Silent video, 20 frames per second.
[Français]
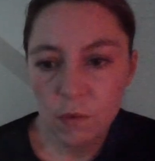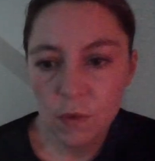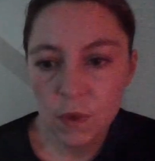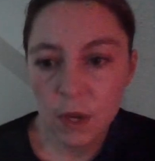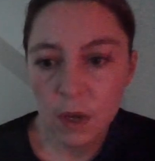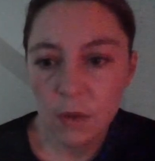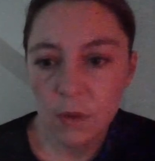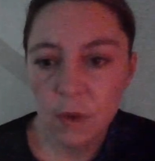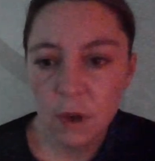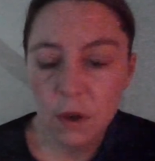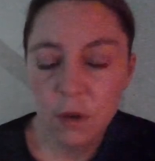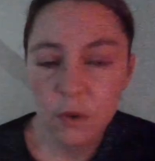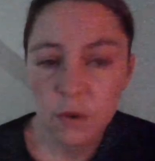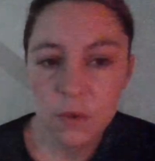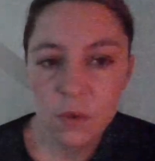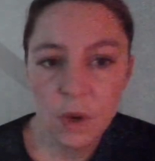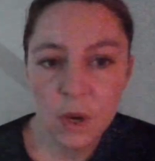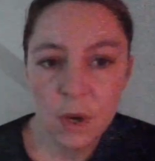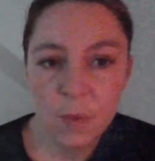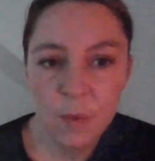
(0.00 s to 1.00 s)
Hier soir, quand
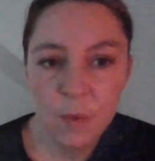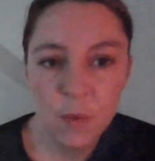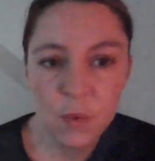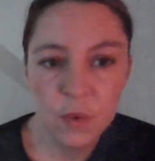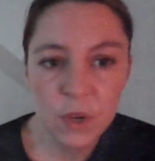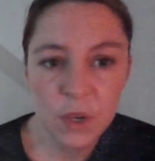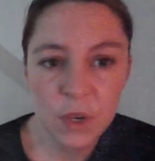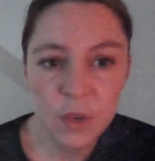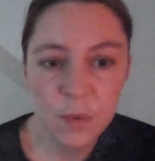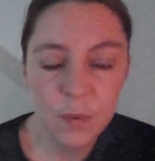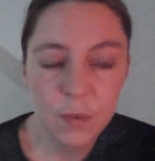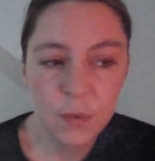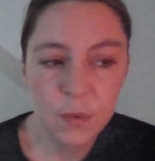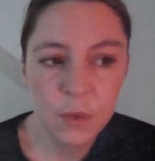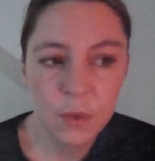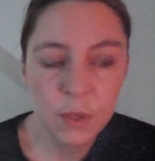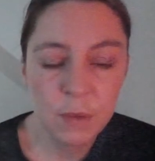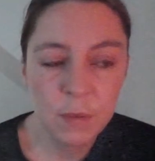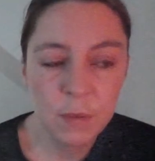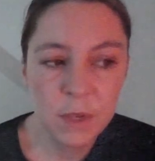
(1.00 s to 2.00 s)
je suis allée me coucher, je me
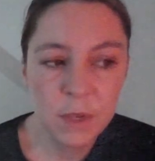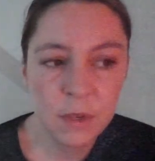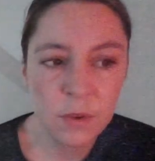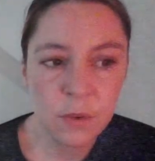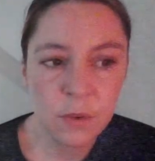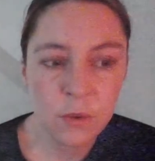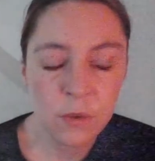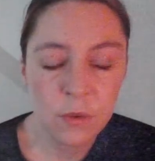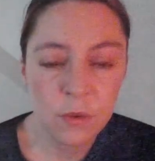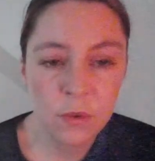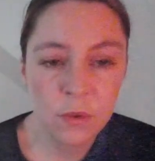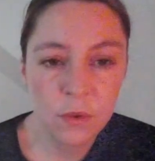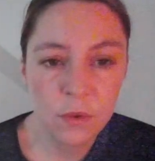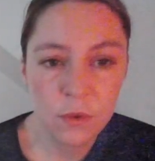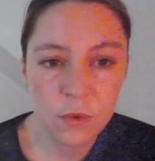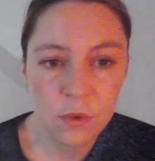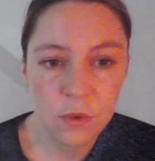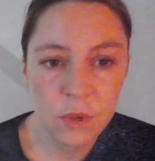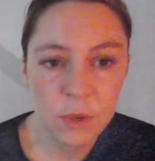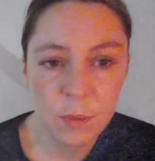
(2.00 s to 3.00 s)
suis dit, mais je,
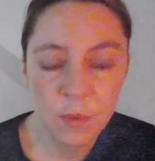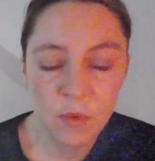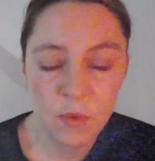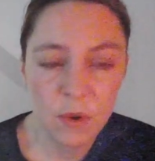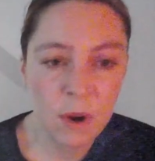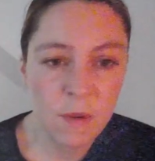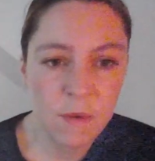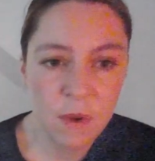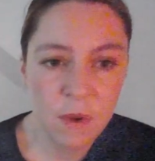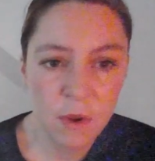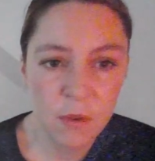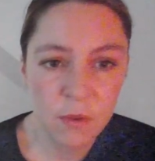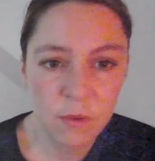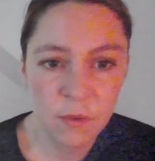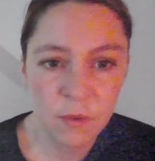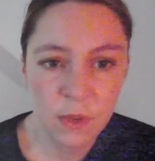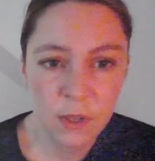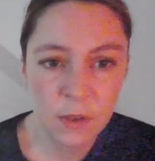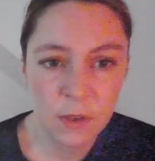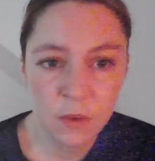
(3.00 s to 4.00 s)
j'ai plus la force, en
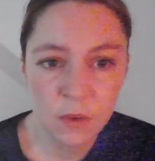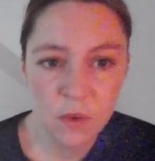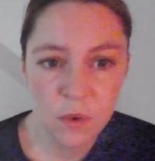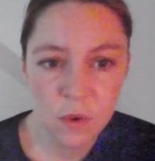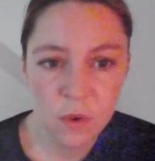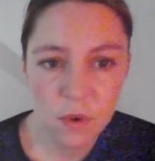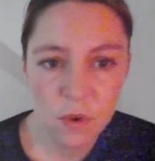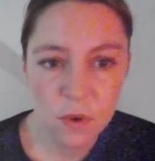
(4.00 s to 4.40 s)
fait, euh,